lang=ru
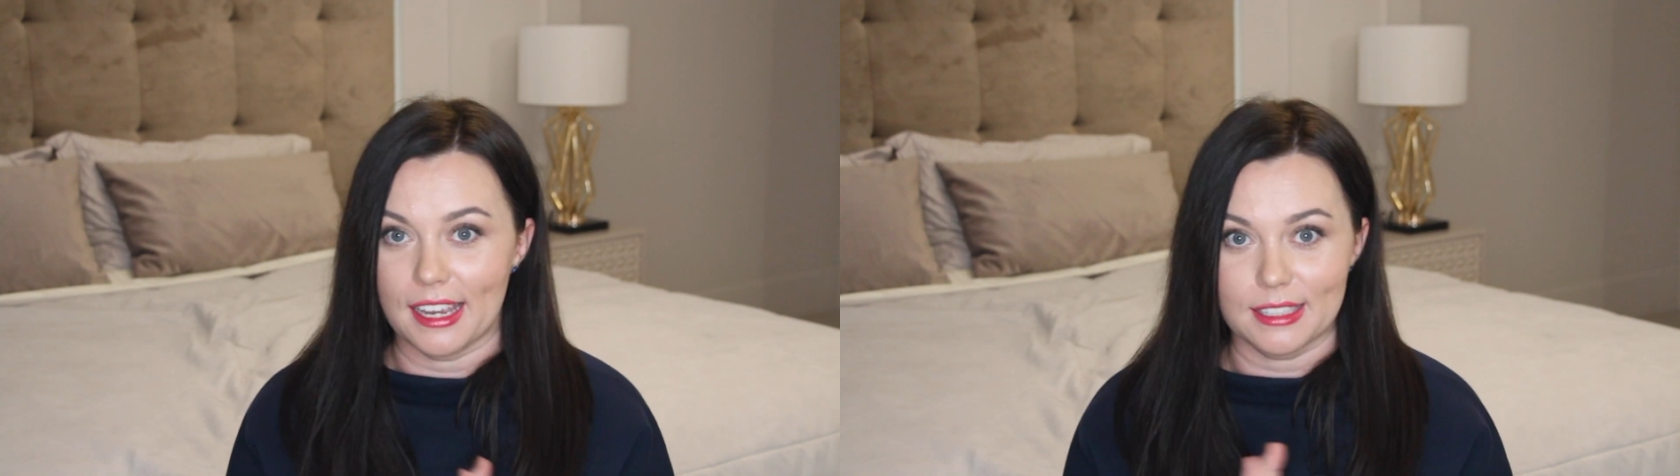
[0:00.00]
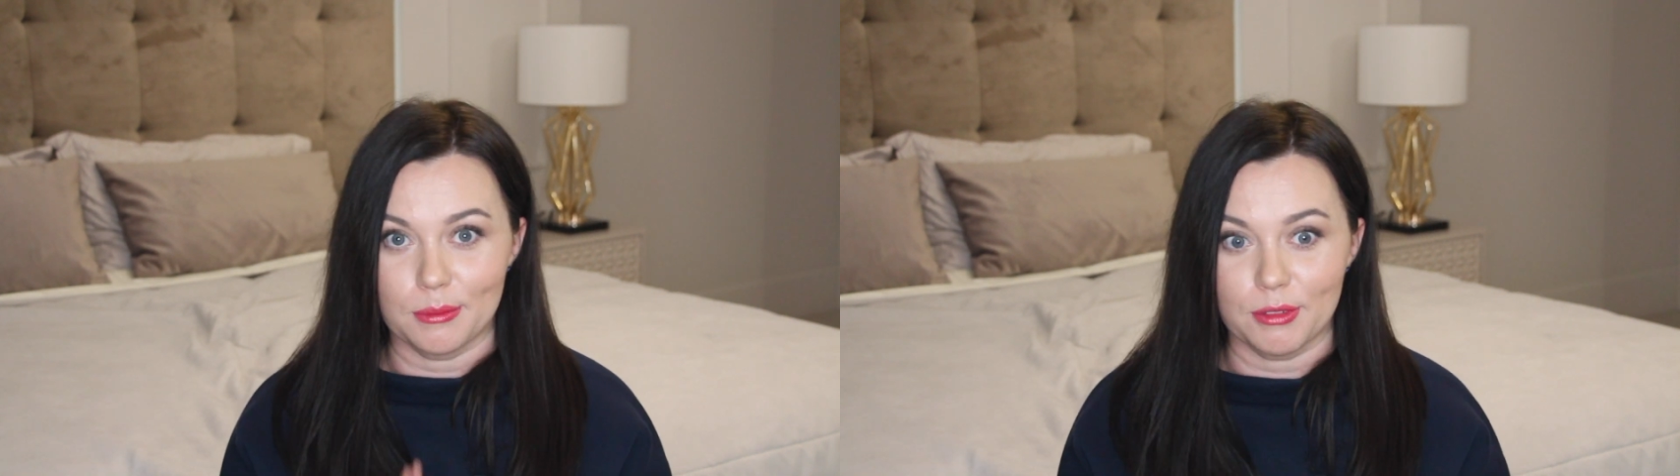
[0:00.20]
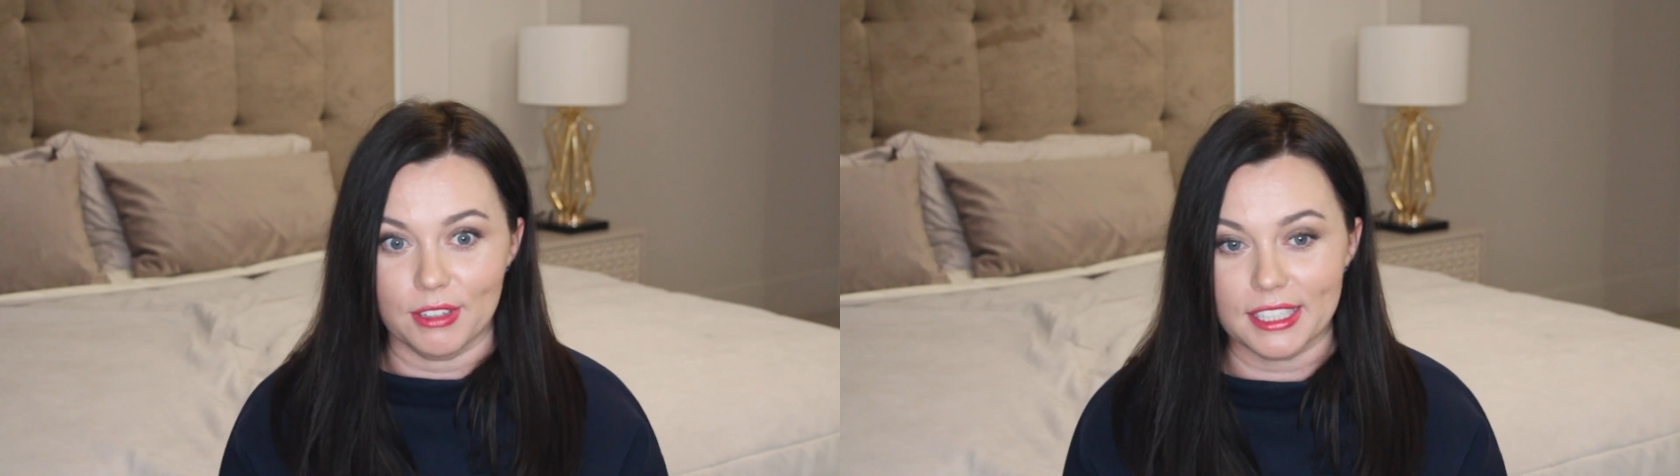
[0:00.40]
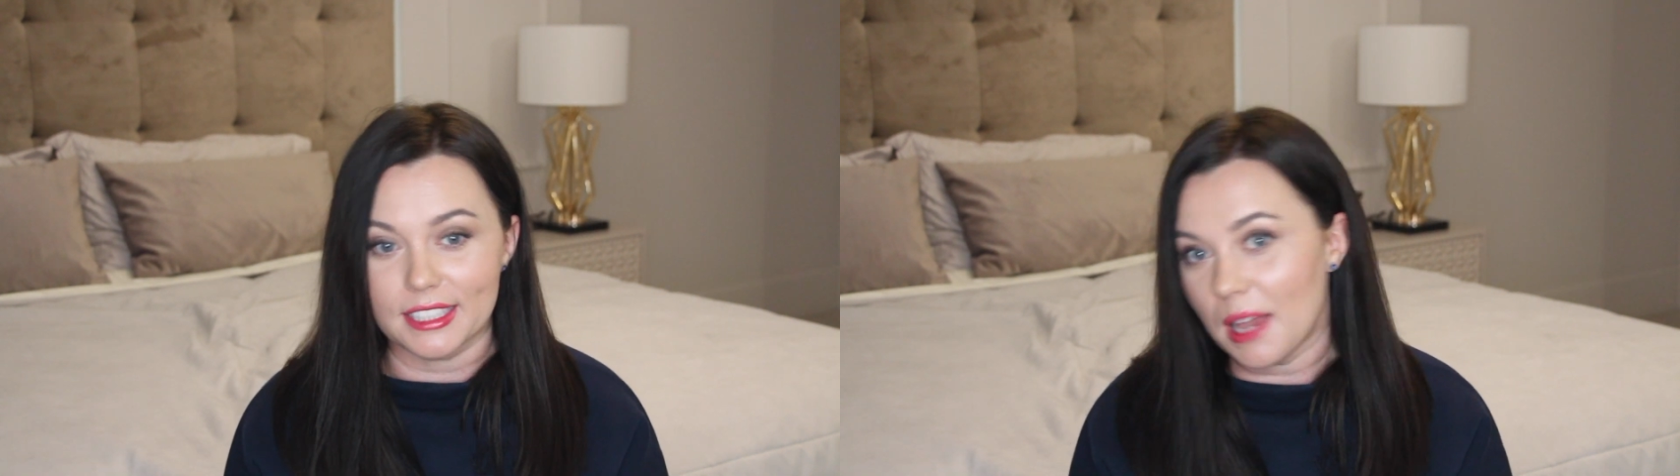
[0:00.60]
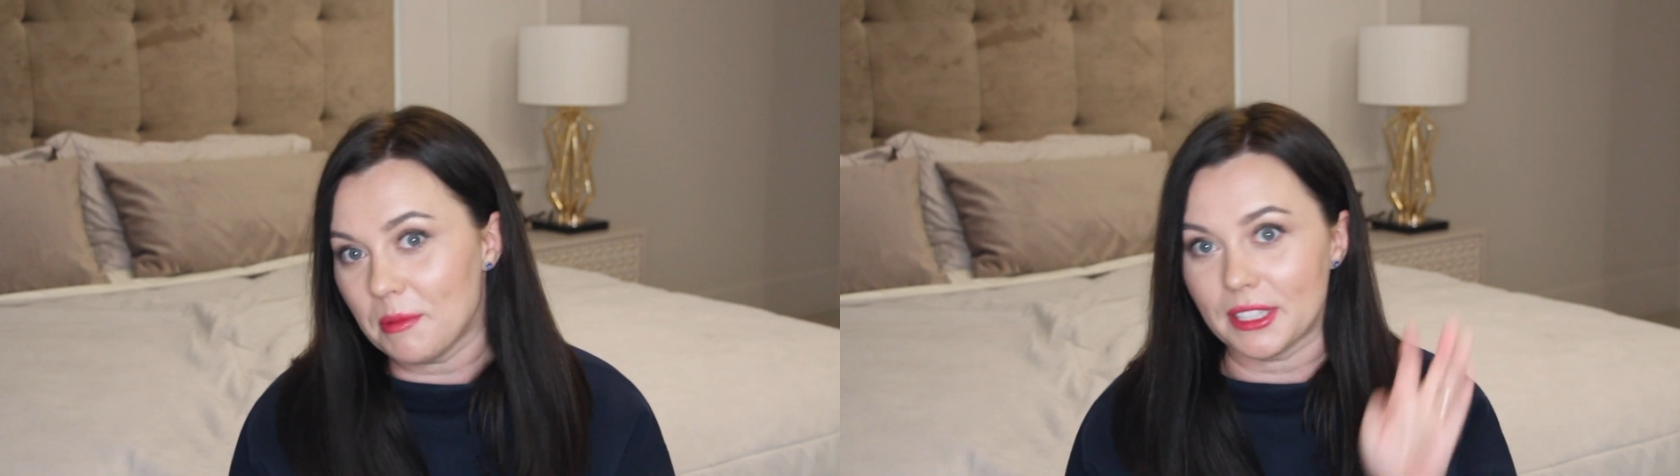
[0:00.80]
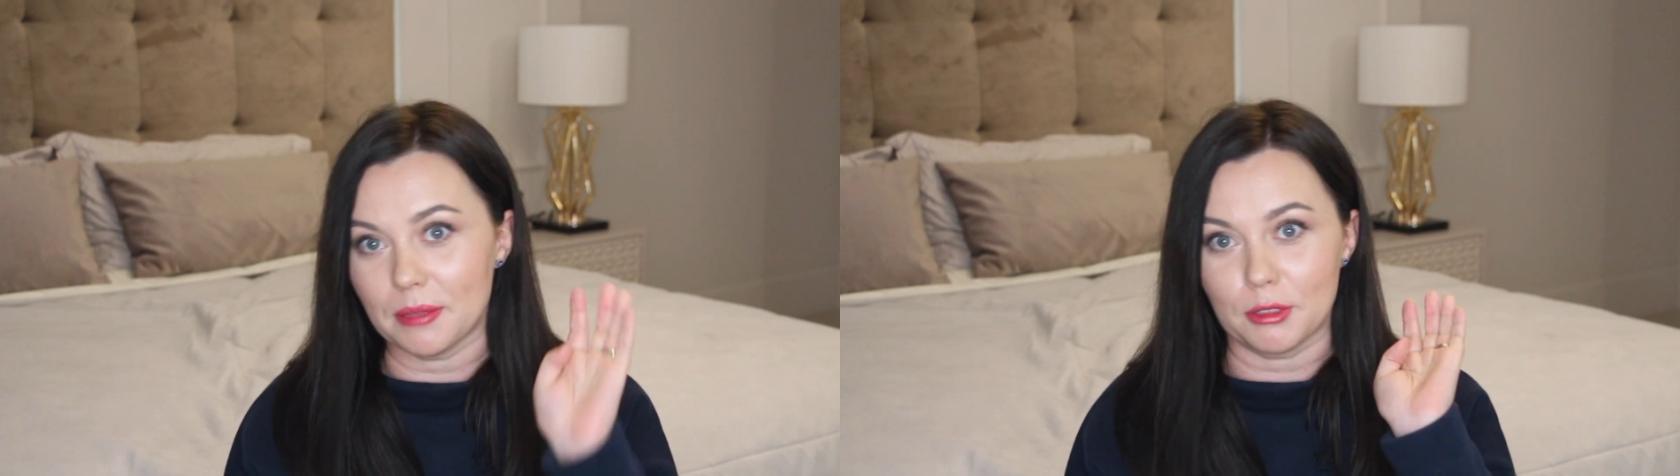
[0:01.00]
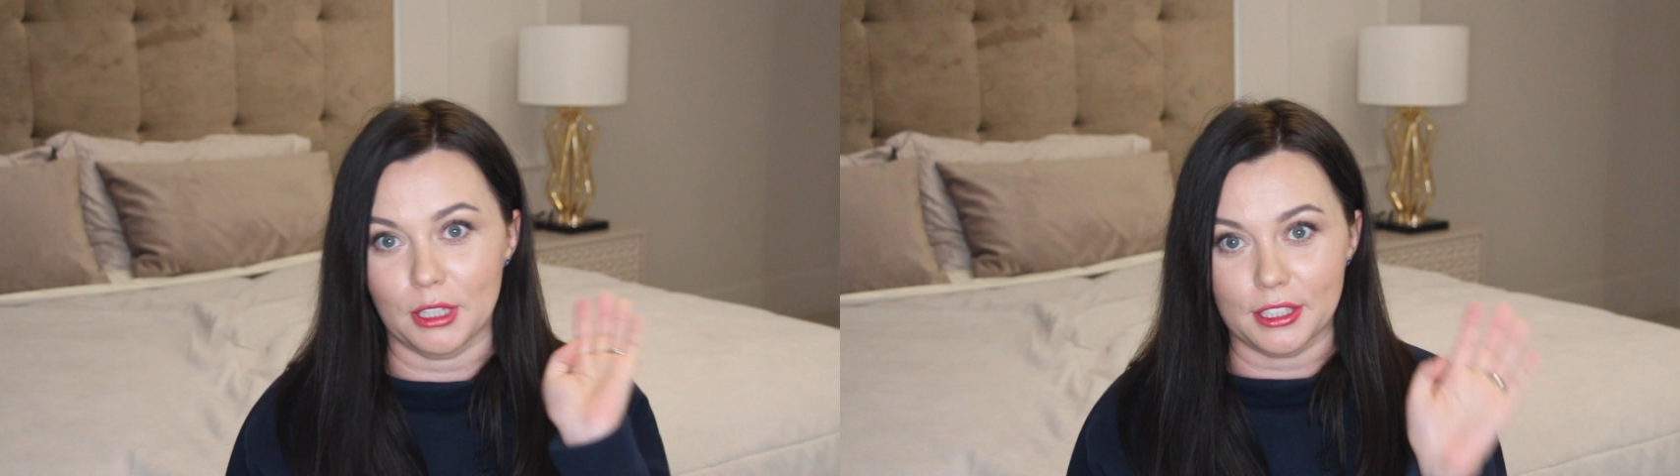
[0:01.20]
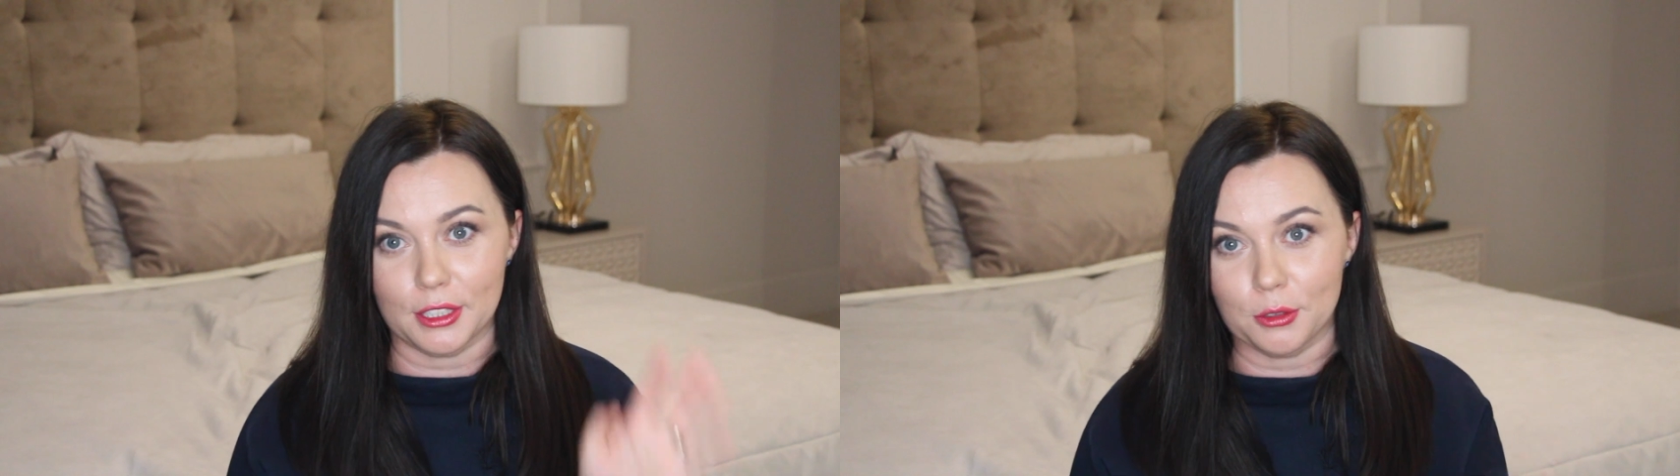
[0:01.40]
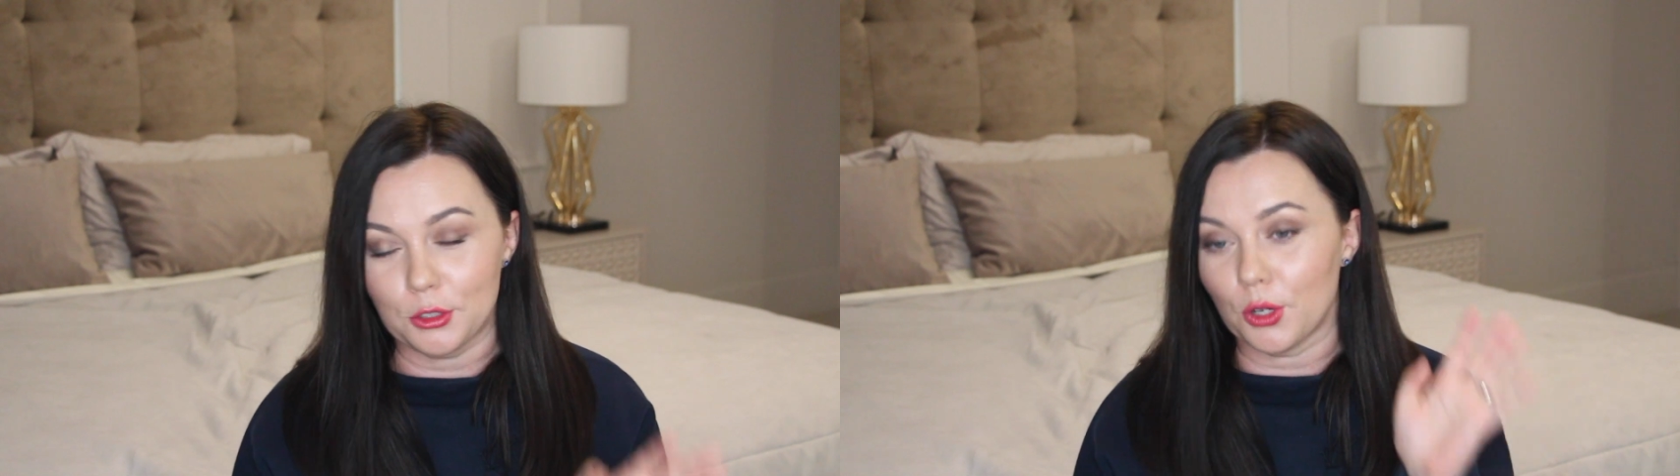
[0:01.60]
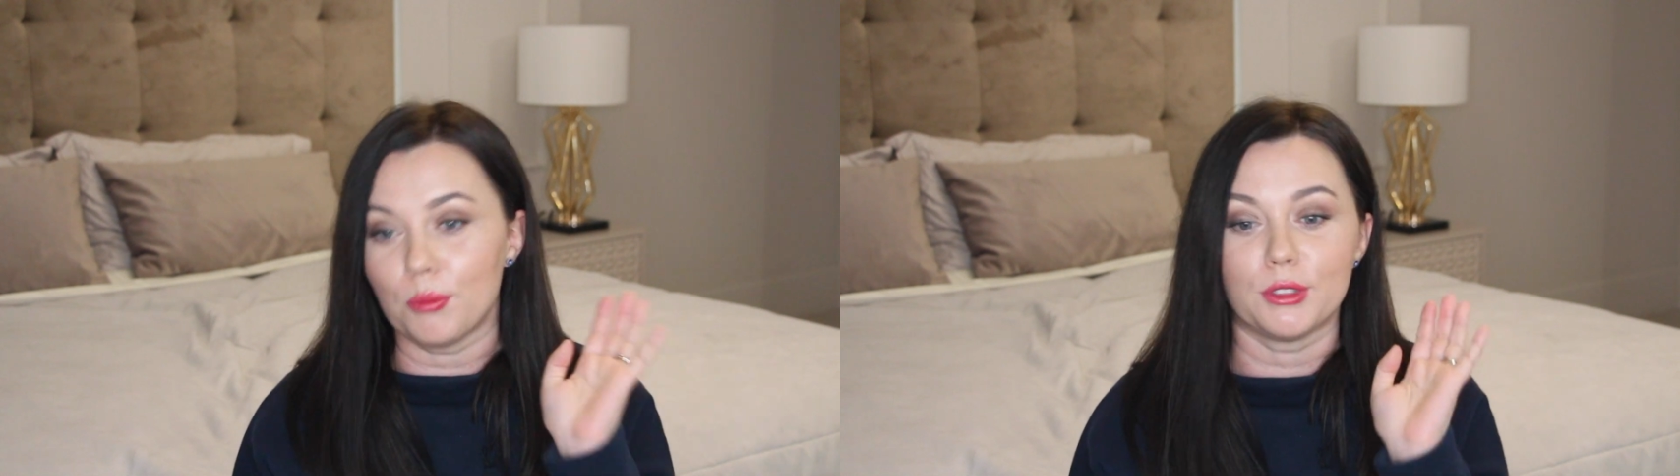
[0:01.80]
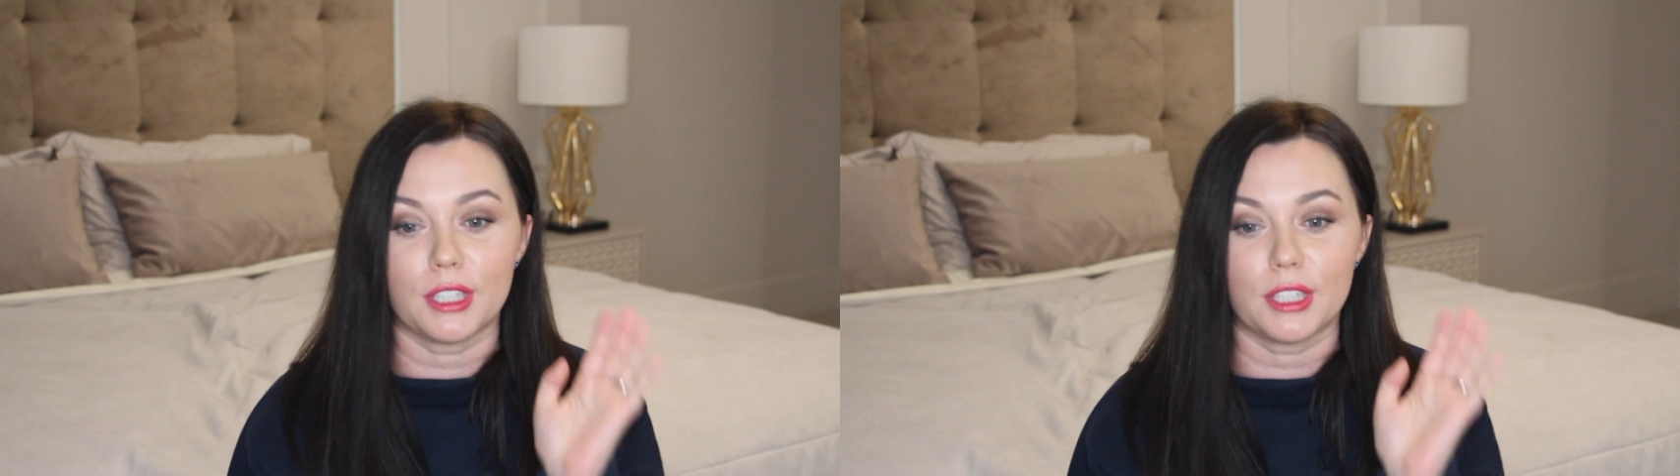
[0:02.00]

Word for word: грязными волосами, там куда-то на учебу,